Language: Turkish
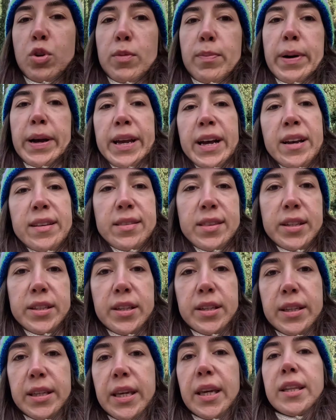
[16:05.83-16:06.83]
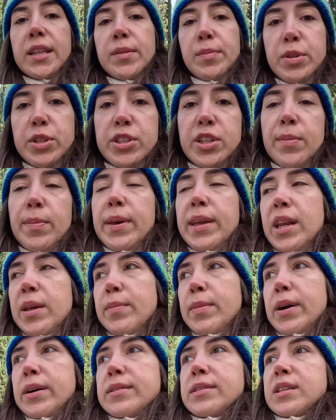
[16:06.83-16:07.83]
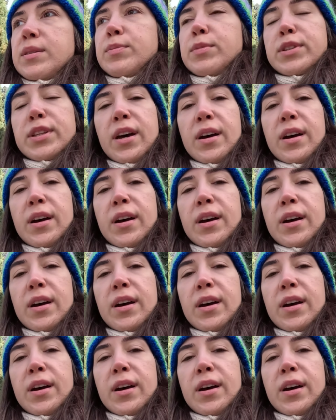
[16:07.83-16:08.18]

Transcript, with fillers: Böyle bayağı sıkı giyindim işte beremi askımı